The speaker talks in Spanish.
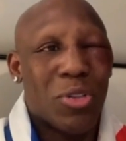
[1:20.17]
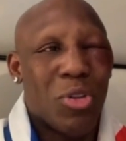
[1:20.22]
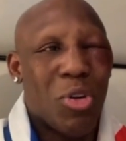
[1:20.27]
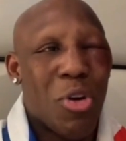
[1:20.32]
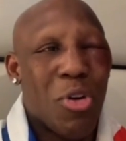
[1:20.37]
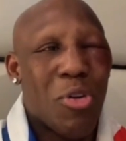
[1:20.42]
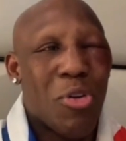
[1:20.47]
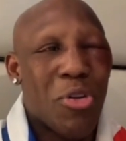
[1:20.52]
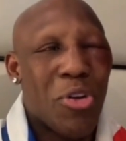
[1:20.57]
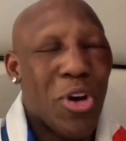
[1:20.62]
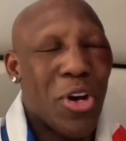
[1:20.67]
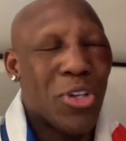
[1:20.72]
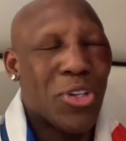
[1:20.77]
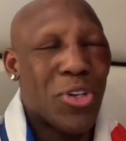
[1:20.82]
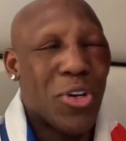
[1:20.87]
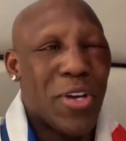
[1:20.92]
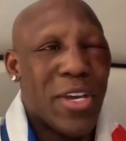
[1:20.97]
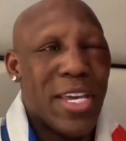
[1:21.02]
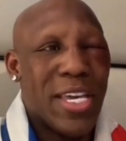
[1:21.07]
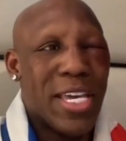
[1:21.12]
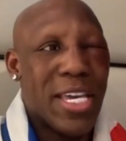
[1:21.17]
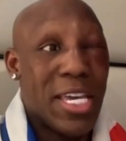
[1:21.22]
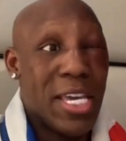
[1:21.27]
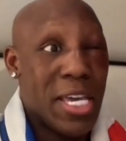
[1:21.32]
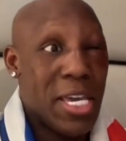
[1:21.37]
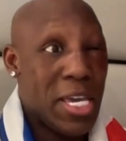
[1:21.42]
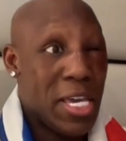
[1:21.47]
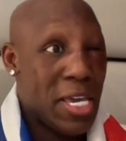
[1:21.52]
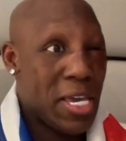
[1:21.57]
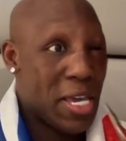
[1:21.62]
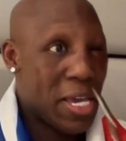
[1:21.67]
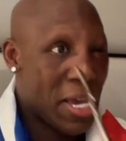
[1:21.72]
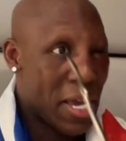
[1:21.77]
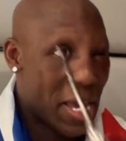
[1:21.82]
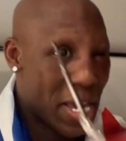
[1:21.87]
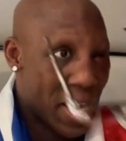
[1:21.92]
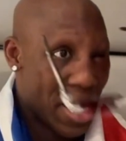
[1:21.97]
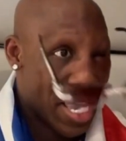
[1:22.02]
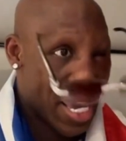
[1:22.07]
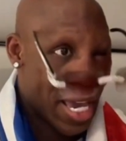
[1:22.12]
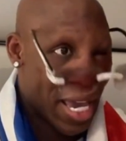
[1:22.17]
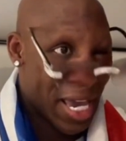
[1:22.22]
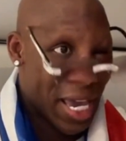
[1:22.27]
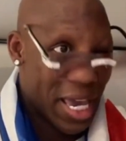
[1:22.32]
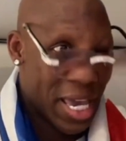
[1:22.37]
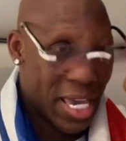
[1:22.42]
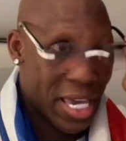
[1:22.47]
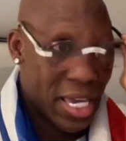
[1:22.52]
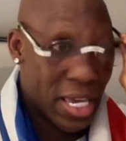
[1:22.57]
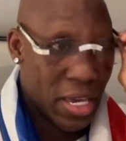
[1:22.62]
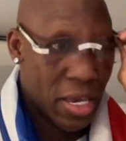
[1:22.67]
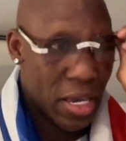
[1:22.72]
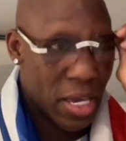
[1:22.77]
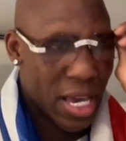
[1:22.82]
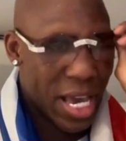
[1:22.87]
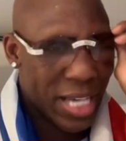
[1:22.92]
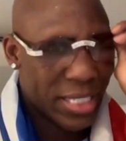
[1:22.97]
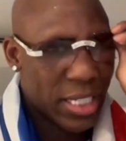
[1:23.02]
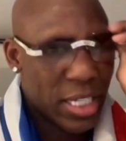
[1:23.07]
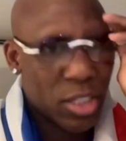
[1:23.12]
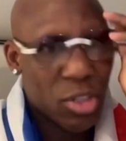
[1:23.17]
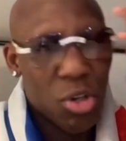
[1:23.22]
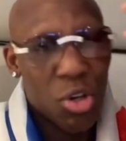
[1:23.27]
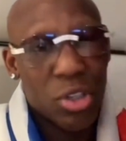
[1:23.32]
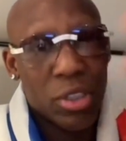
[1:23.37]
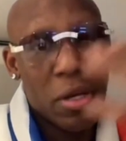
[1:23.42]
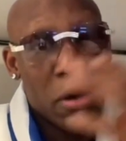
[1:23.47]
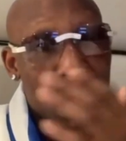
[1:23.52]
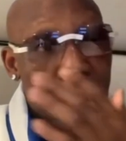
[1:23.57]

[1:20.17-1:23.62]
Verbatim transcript: estoy orgulloso y, y gracias a todos otra